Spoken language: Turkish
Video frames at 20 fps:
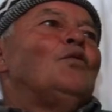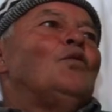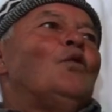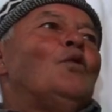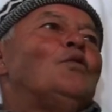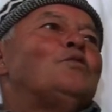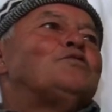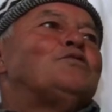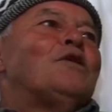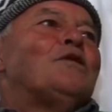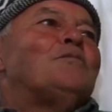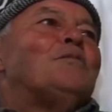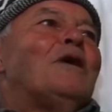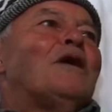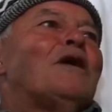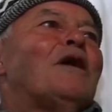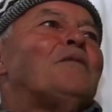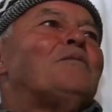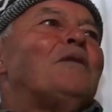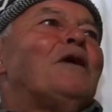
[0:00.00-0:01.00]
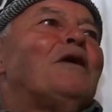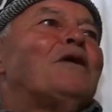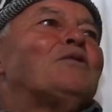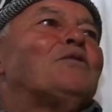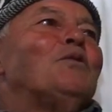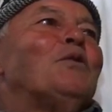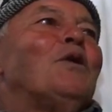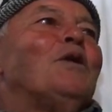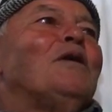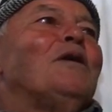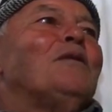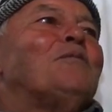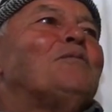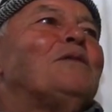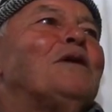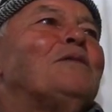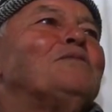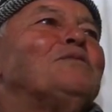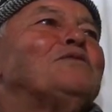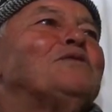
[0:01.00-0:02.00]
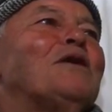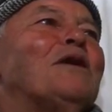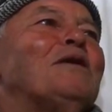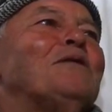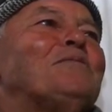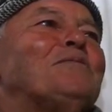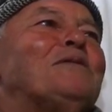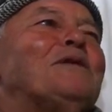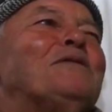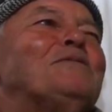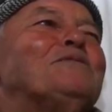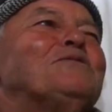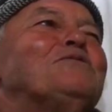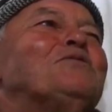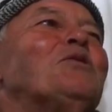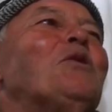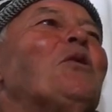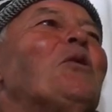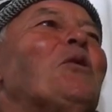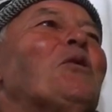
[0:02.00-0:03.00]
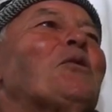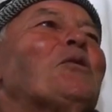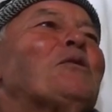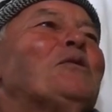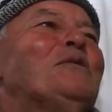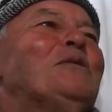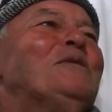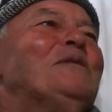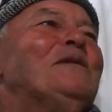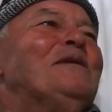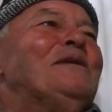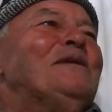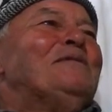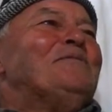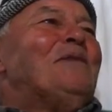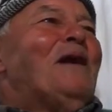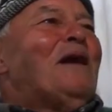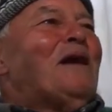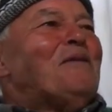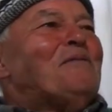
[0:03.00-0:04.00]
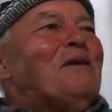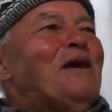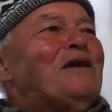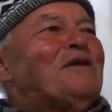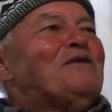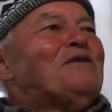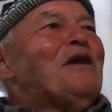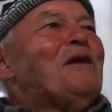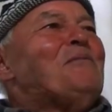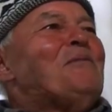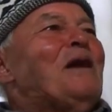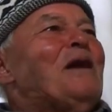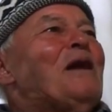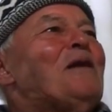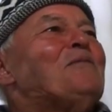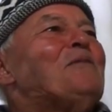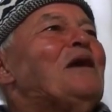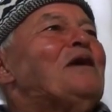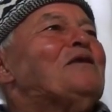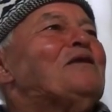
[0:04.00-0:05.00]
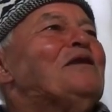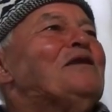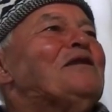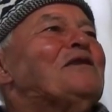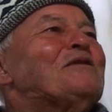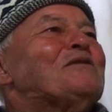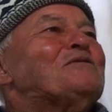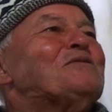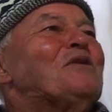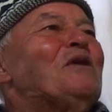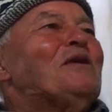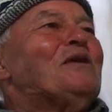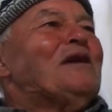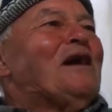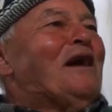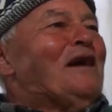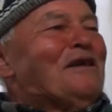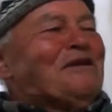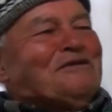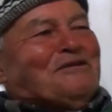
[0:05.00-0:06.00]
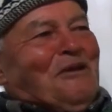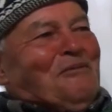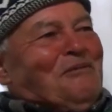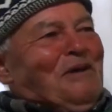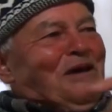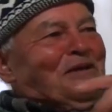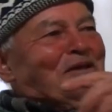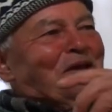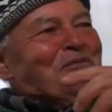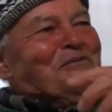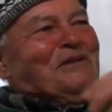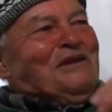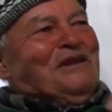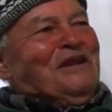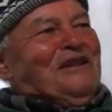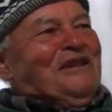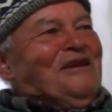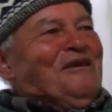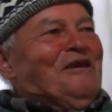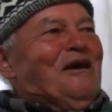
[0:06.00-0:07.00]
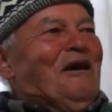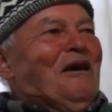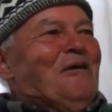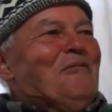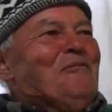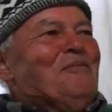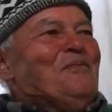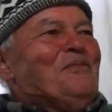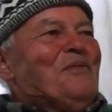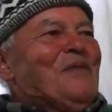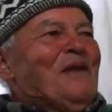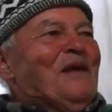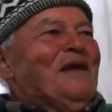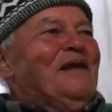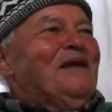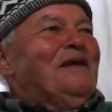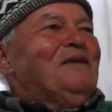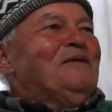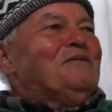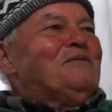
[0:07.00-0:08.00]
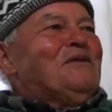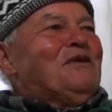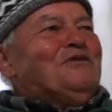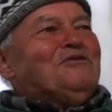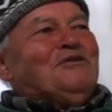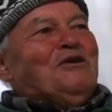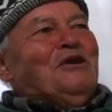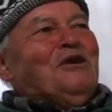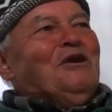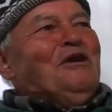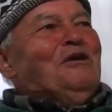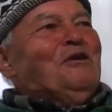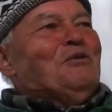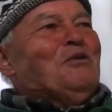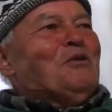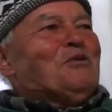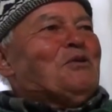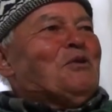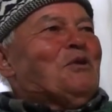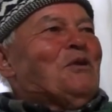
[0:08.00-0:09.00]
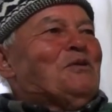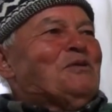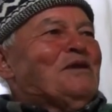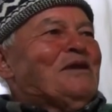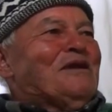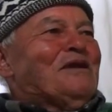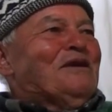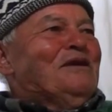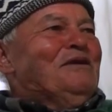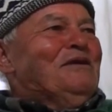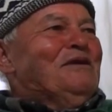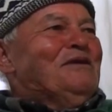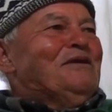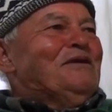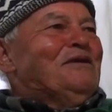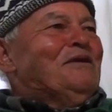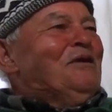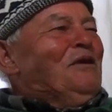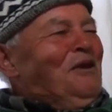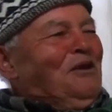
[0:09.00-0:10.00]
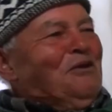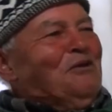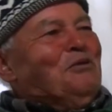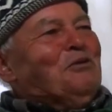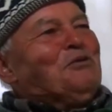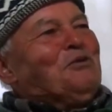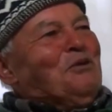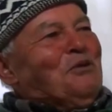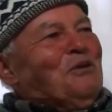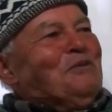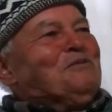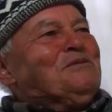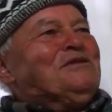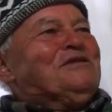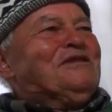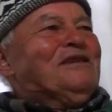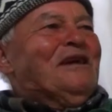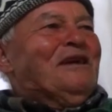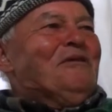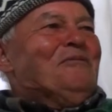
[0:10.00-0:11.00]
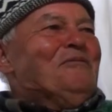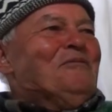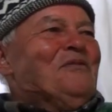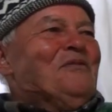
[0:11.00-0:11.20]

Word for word: Ölüsek beraber öyle birimiz kalıp birimiz yok. Beraber gider beraber geliriz öyle. Hani sabah demin dedin ya dizi ille götürüyorum dedin. İlle götürüyorum işte.